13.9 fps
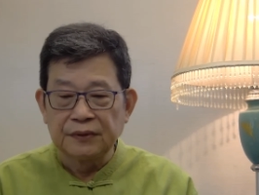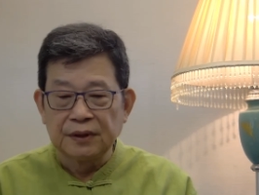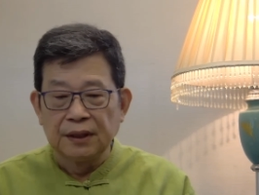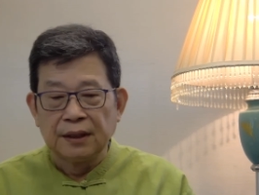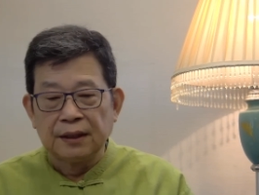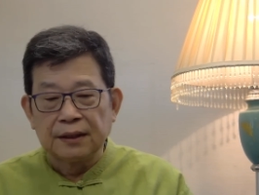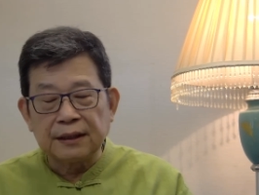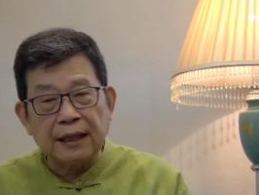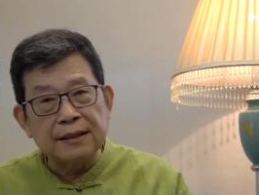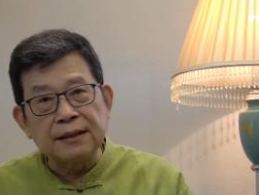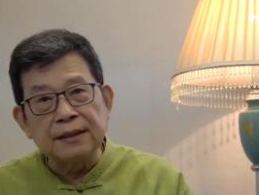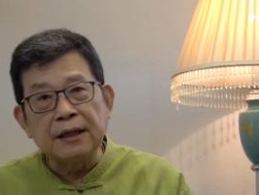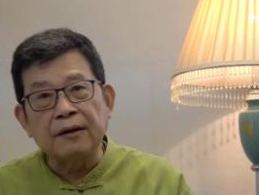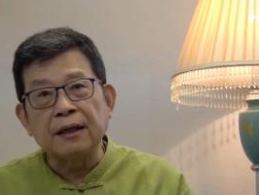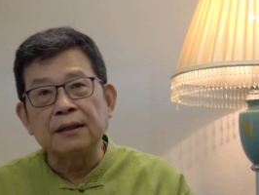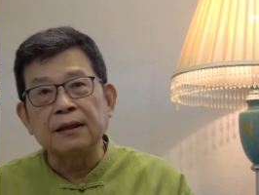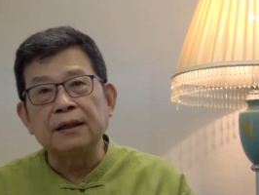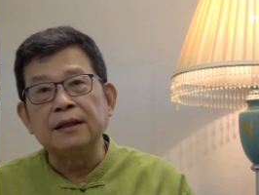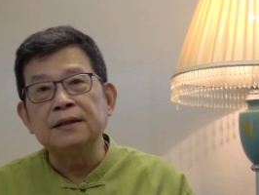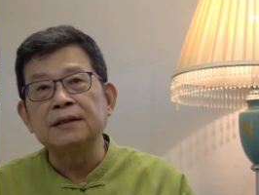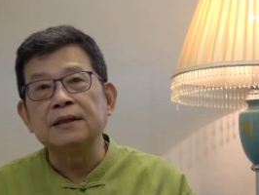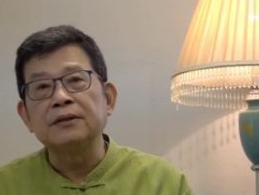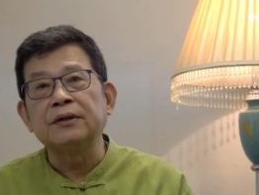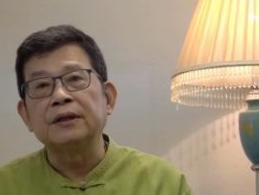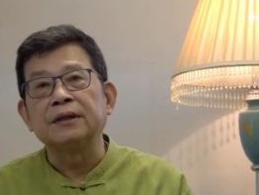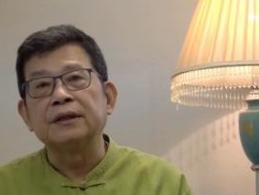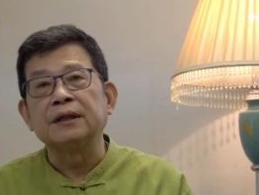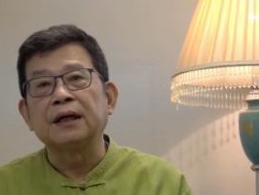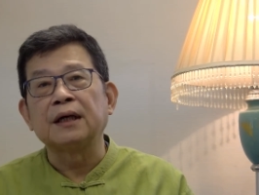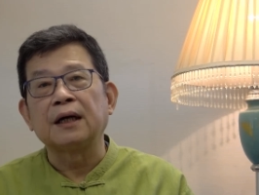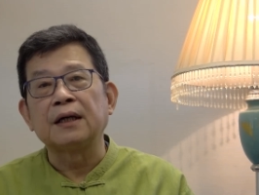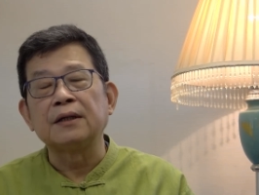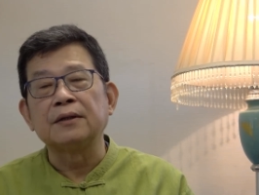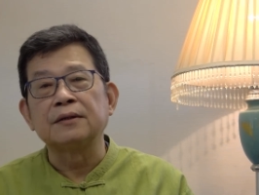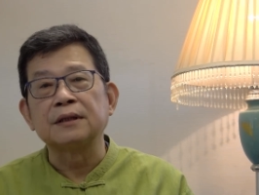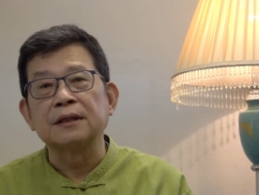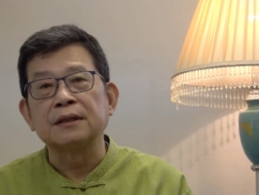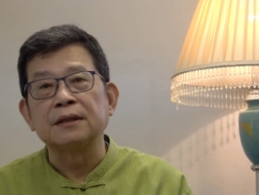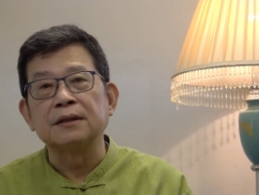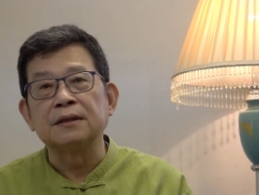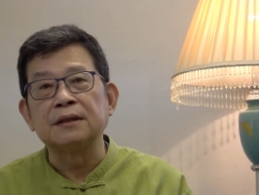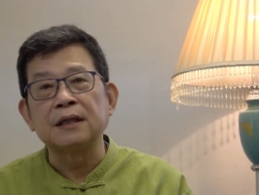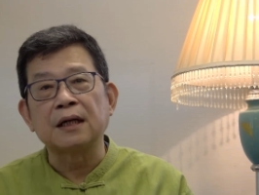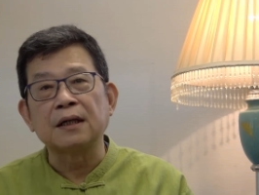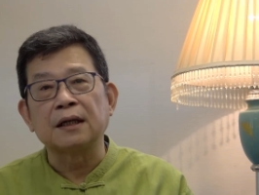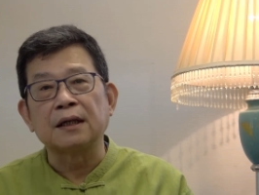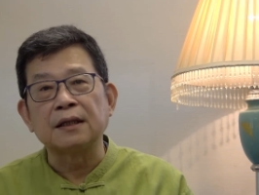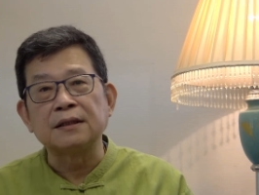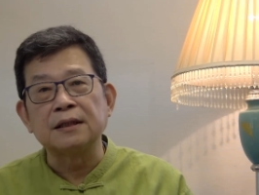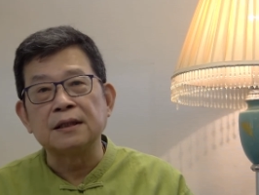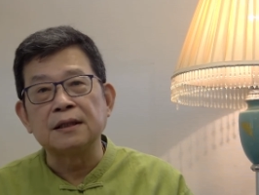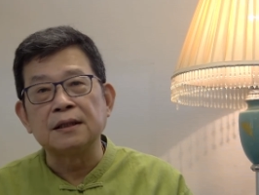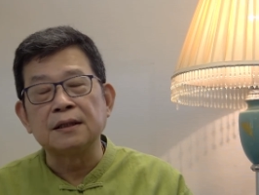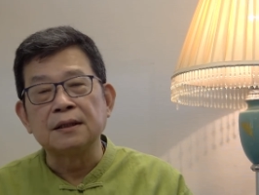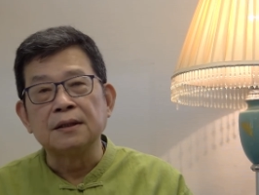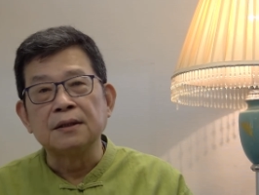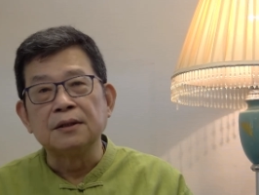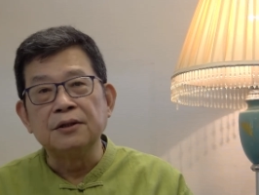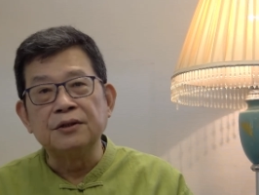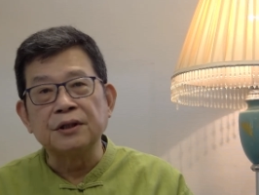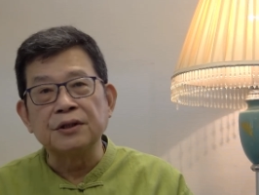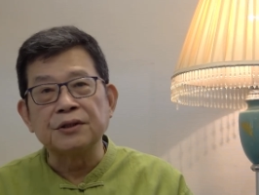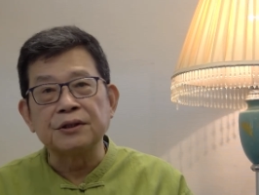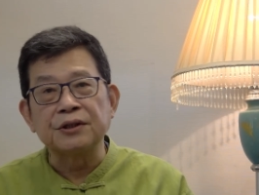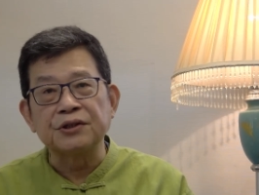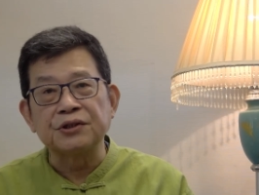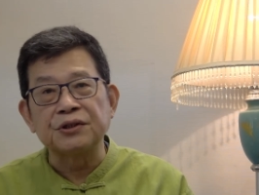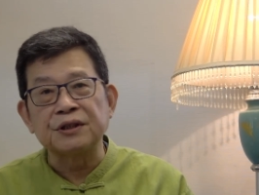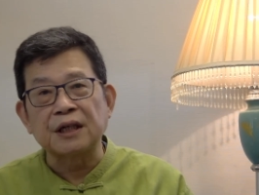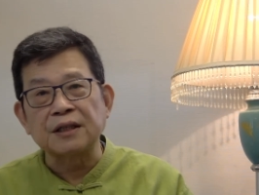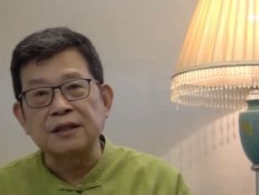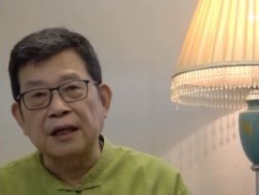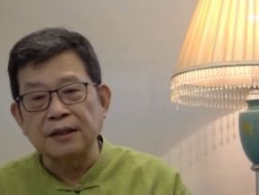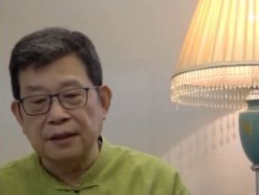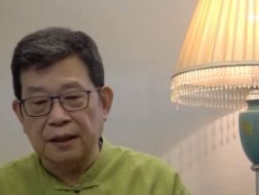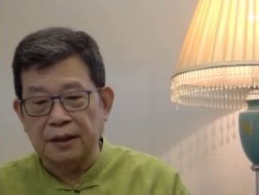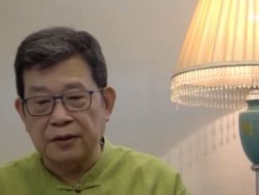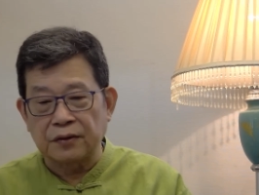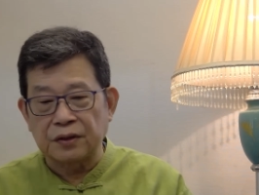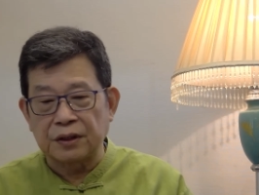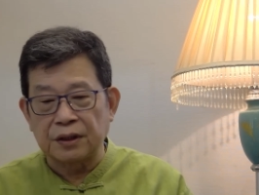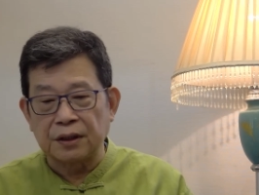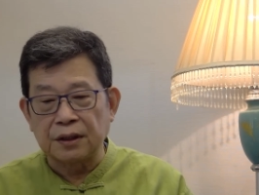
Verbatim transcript: 但是要看看林郑月儿啊，还有这个香港那些律政司的司长等等的东西，